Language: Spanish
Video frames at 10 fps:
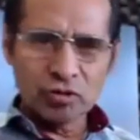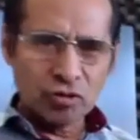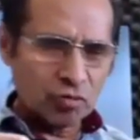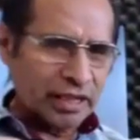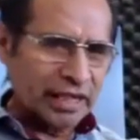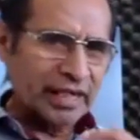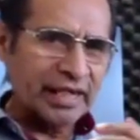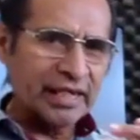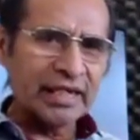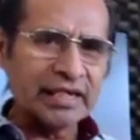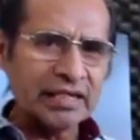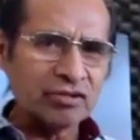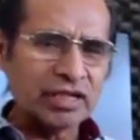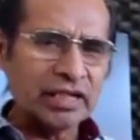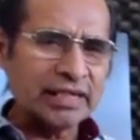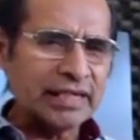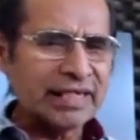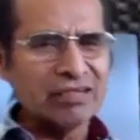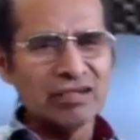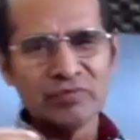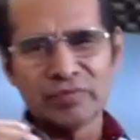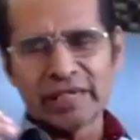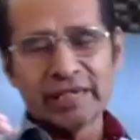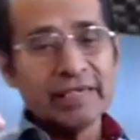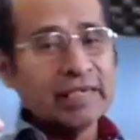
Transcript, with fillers: lo que he leído de ella, no, hombre,